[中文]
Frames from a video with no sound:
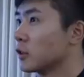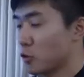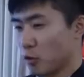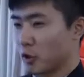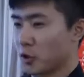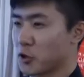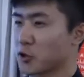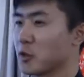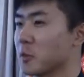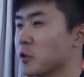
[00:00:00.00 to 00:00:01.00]
主要的
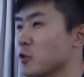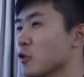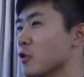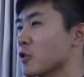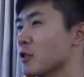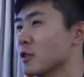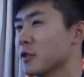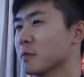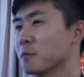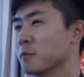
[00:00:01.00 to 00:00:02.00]
使命就
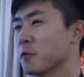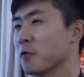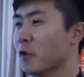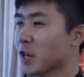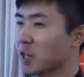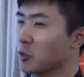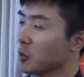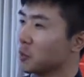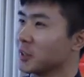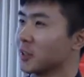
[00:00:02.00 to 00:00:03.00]
是发展
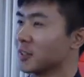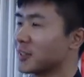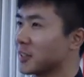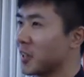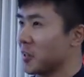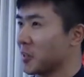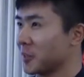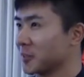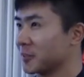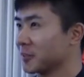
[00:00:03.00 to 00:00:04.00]
我们的电影，
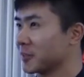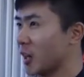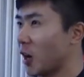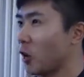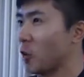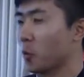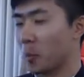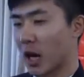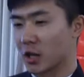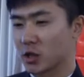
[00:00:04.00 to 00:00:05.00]
然后
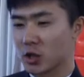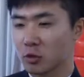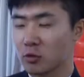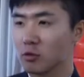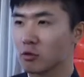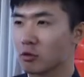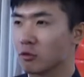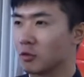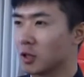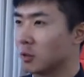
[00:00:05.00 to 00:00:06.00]
把京
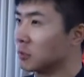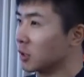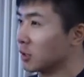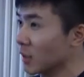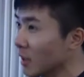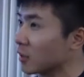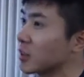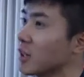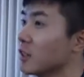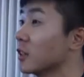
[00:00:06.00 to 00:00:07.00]
剧能不能带到
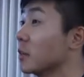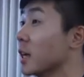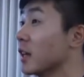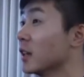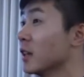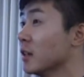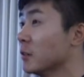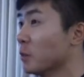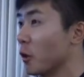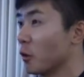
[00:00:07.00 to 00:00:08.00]
电影里面。
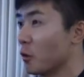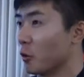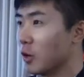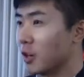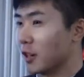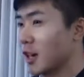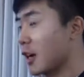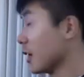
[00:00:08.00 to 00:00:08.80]
包括我刚